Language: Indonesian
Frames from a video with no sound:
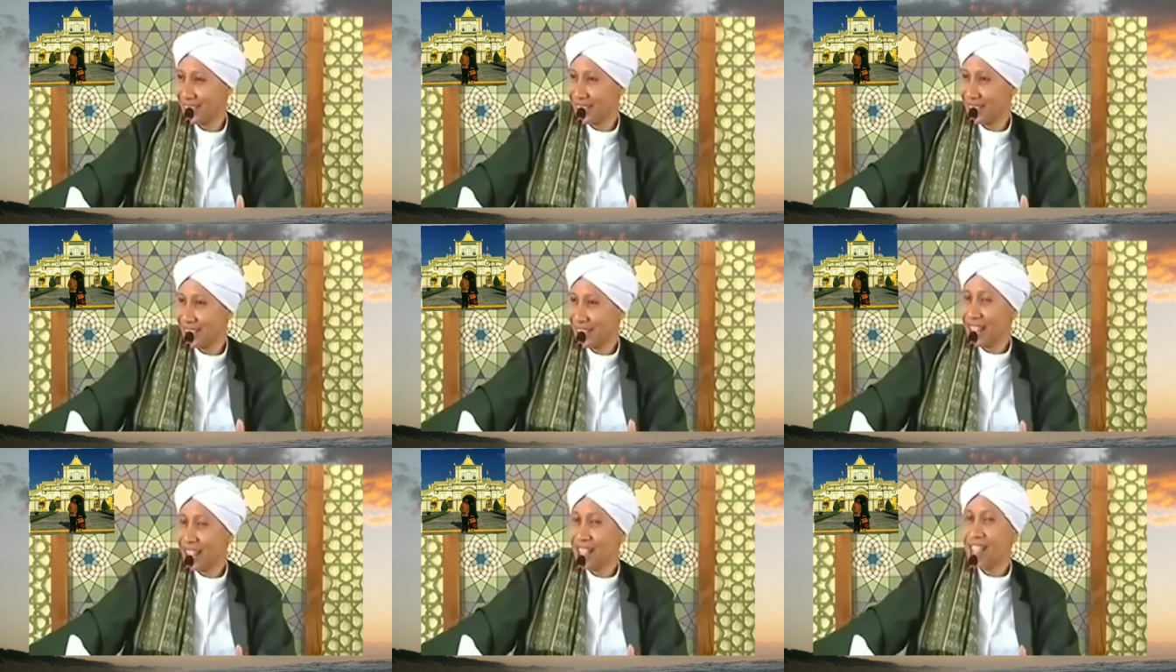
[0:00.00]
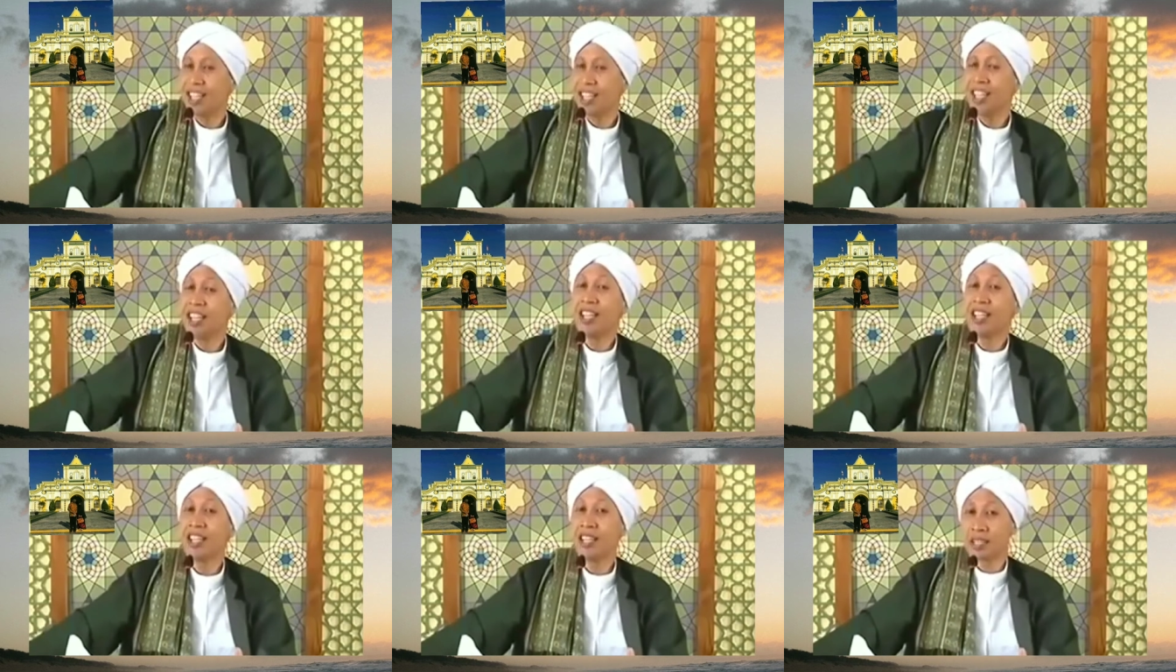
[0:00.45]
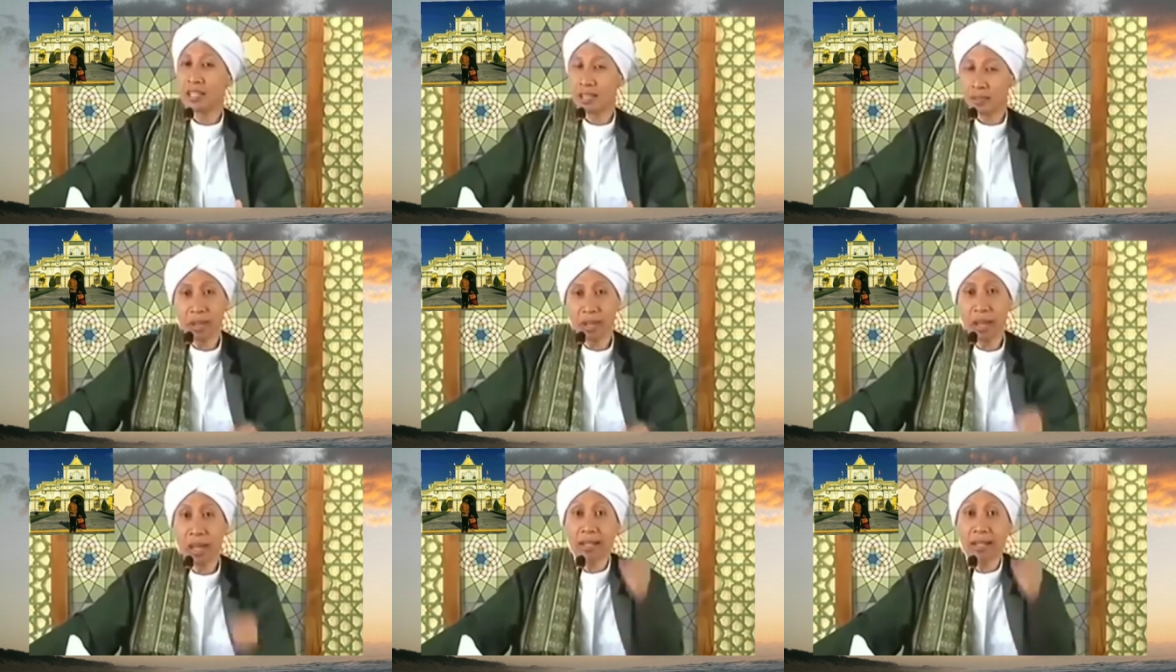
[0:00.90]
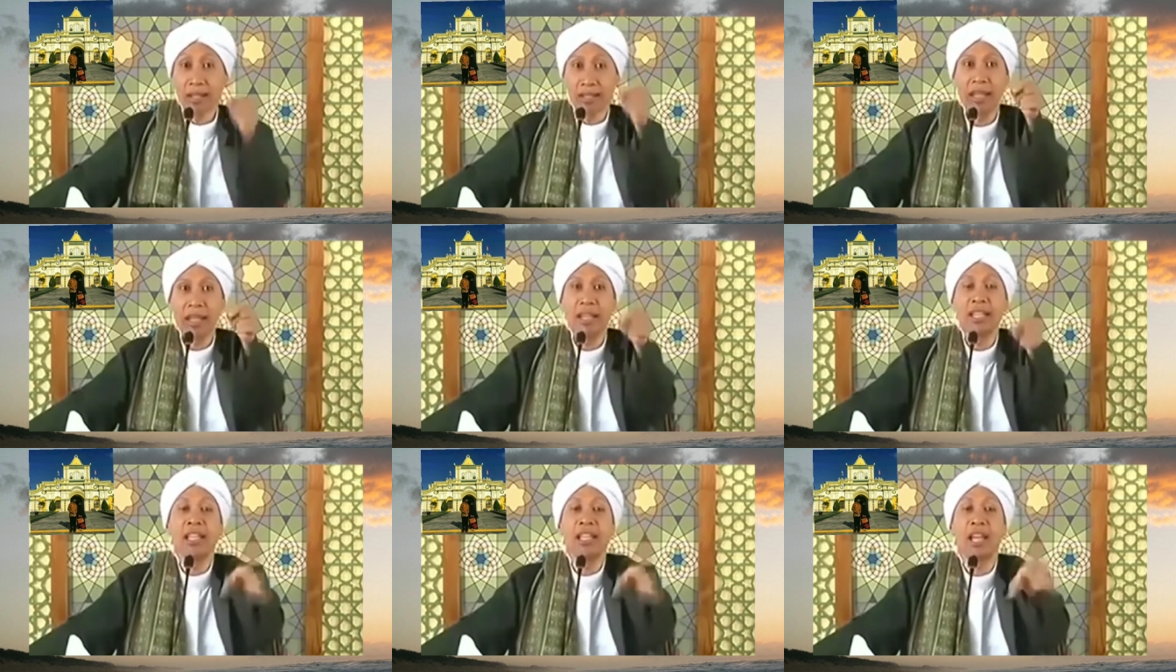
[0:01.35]
Jadi ya sudah artinya
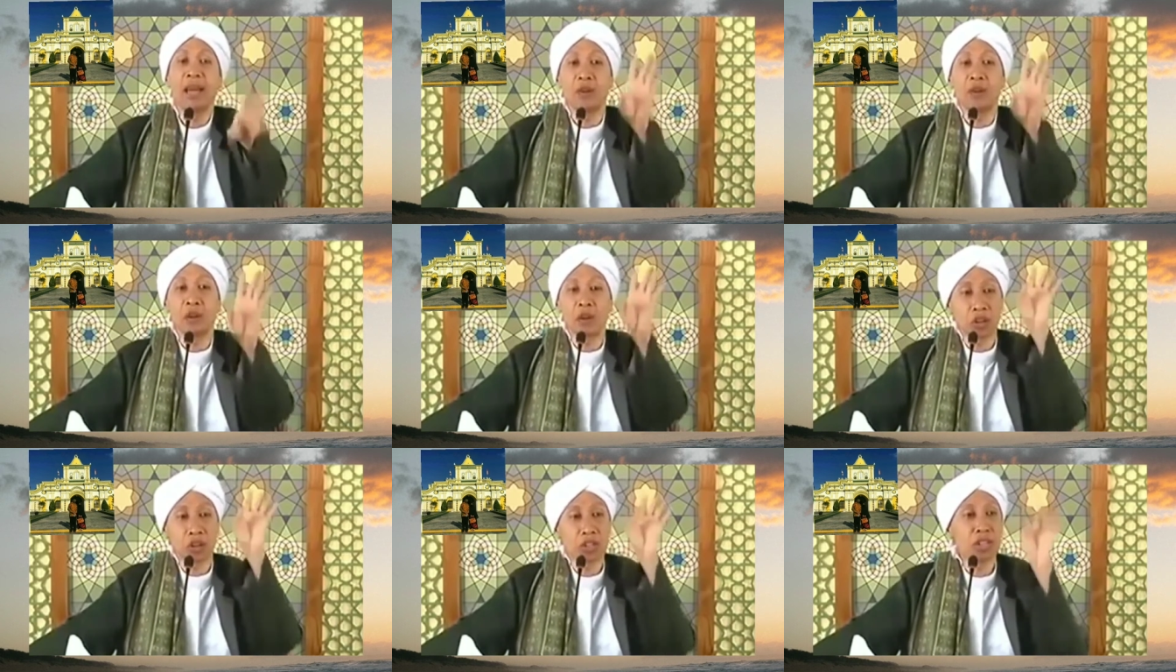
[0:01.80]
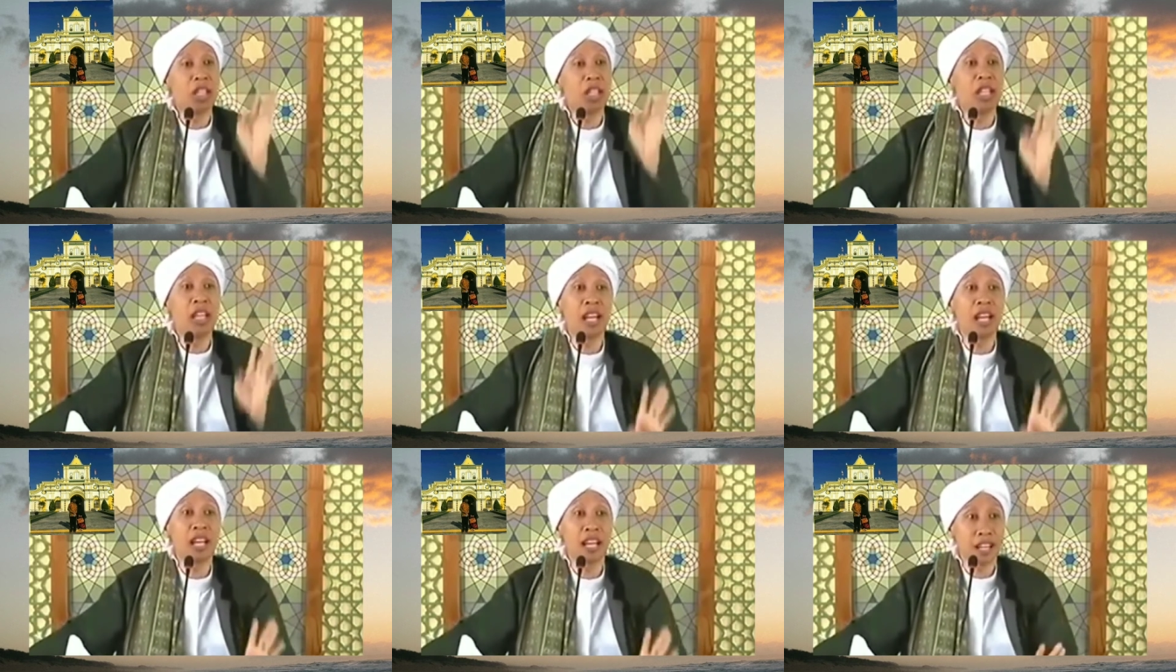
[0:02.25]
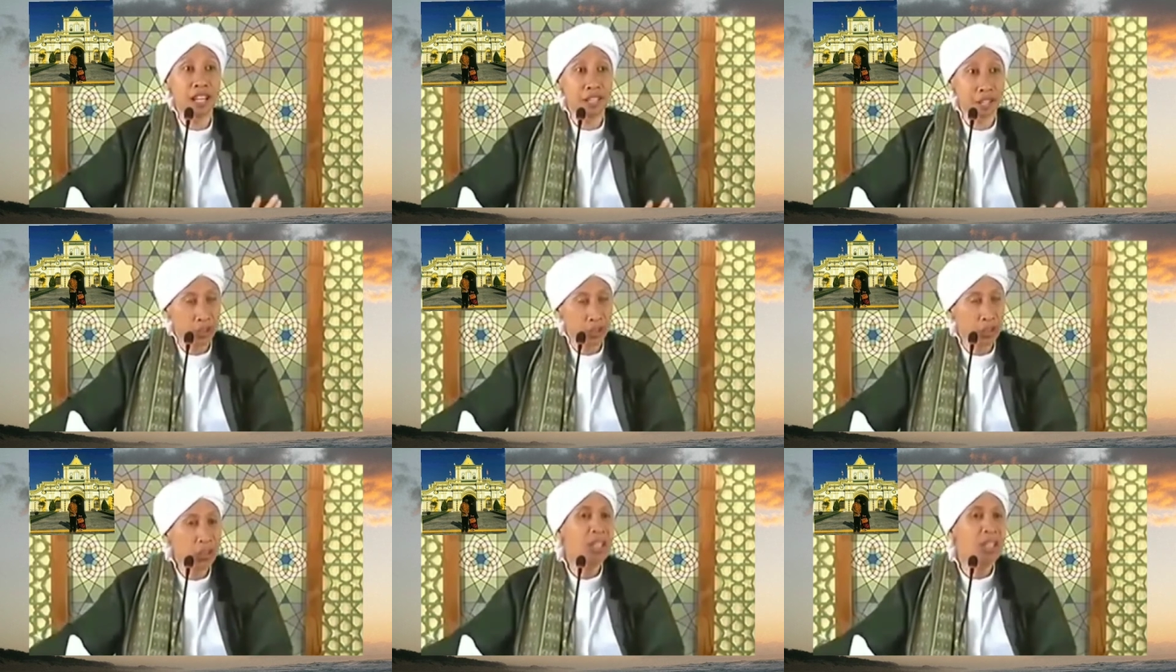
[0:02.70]
di dalam rokok sendiri ada racun.